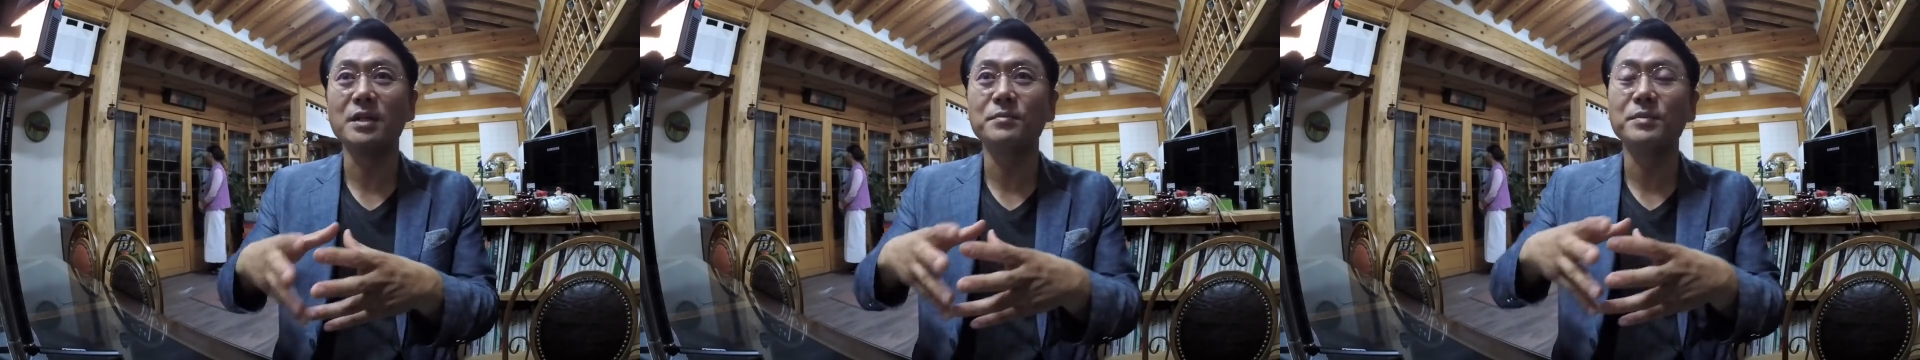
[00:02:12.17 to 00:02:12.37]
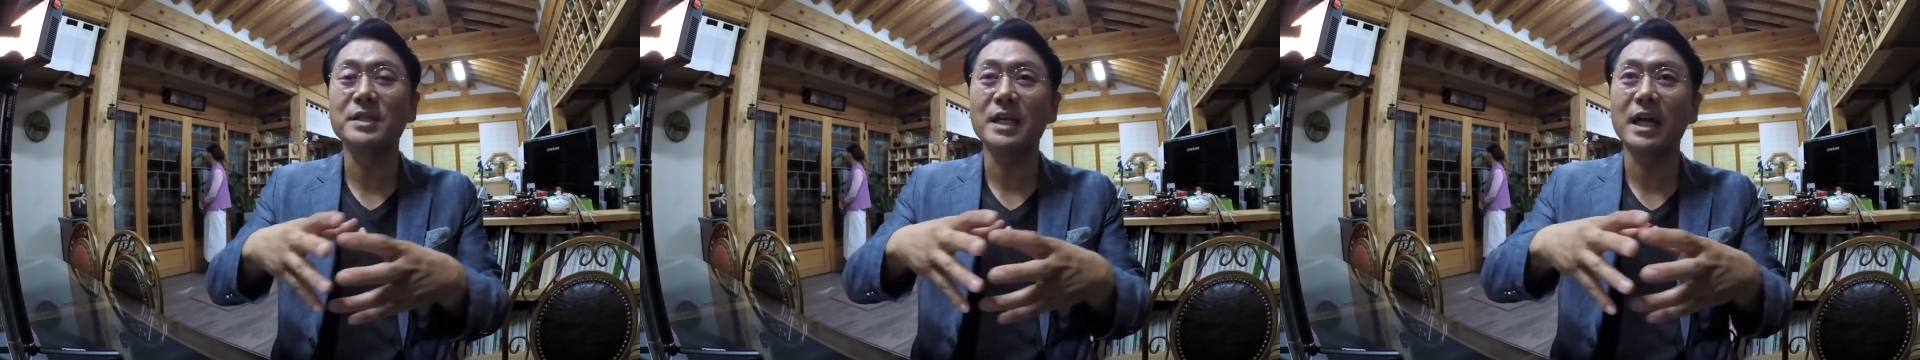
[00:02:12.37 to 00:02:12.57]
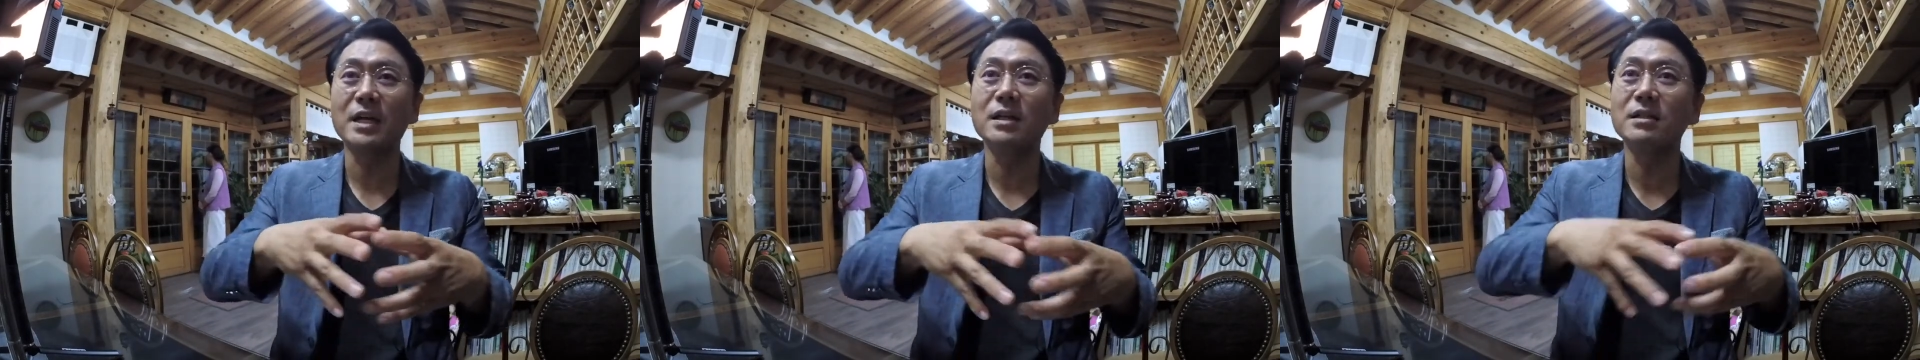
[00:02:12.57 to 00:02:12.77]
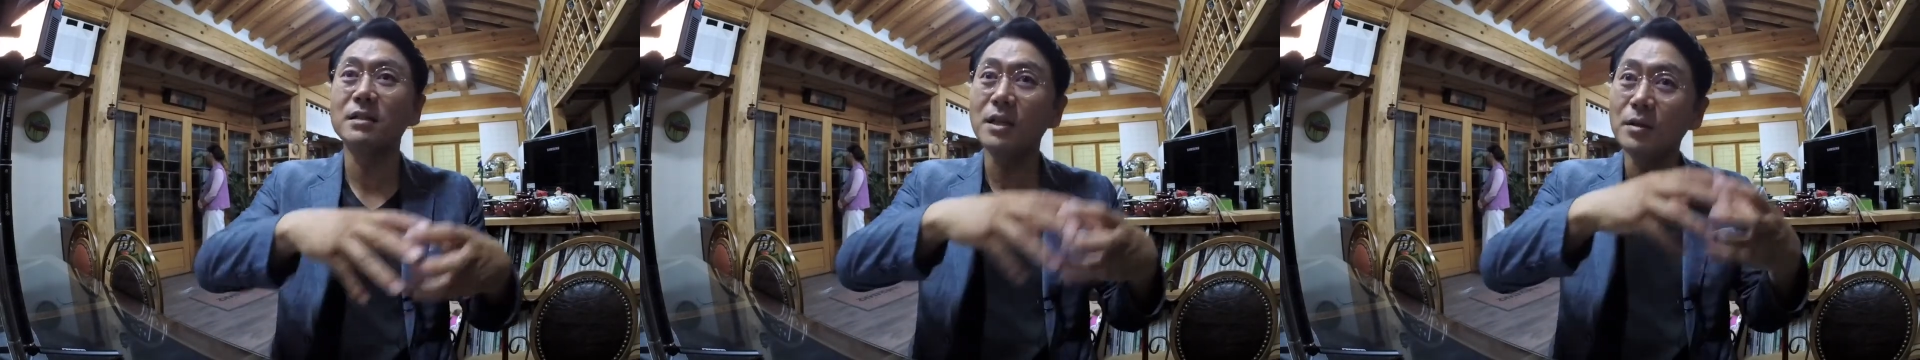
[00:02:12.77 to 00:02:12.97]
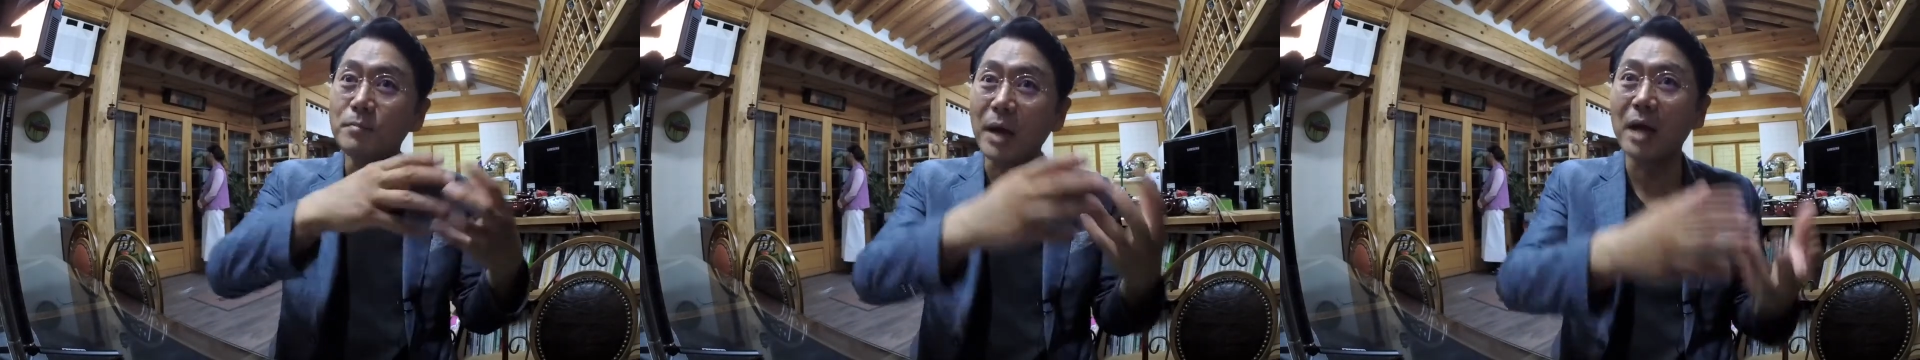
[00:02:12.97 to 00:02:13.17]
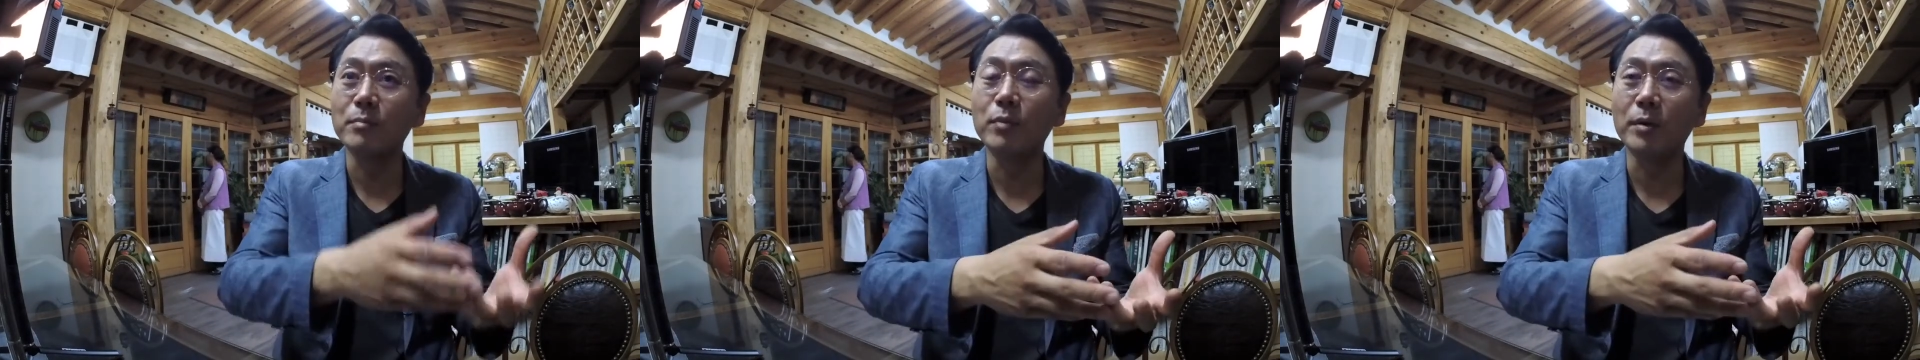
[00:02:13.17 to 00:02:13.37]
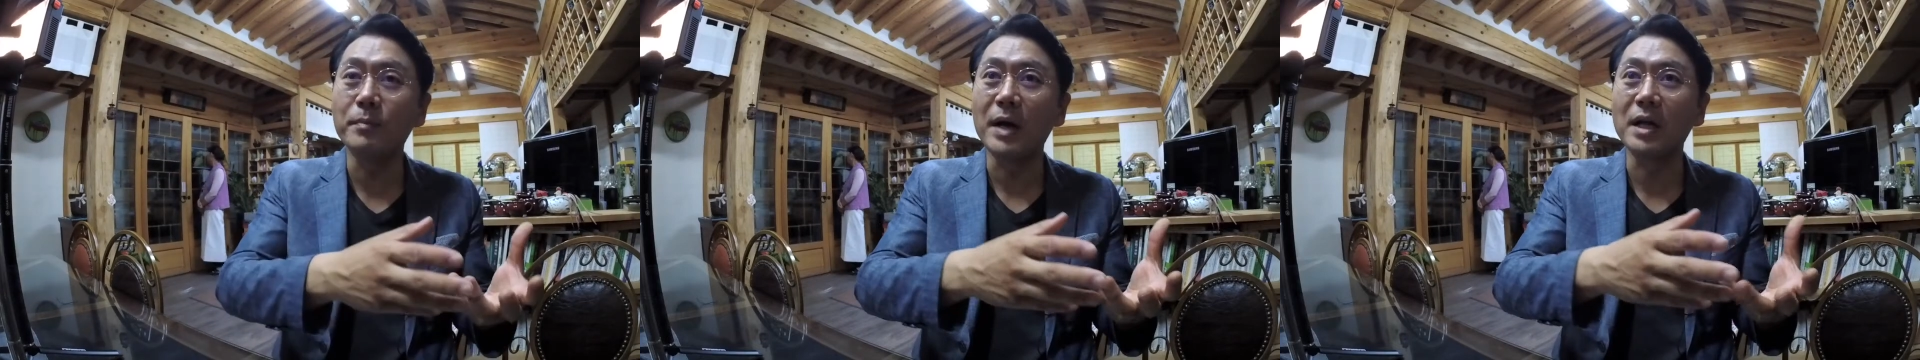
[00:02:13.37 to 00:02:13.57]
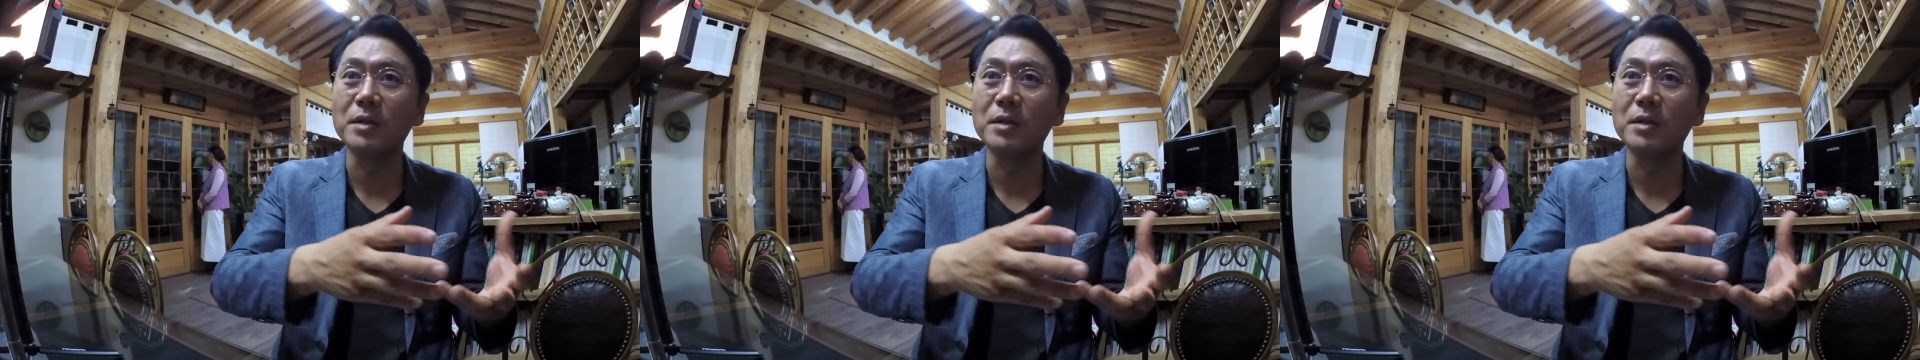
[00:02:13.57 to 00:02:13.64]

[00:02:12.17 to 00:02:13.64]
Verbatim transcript: 지금 차를 끓이는 방법,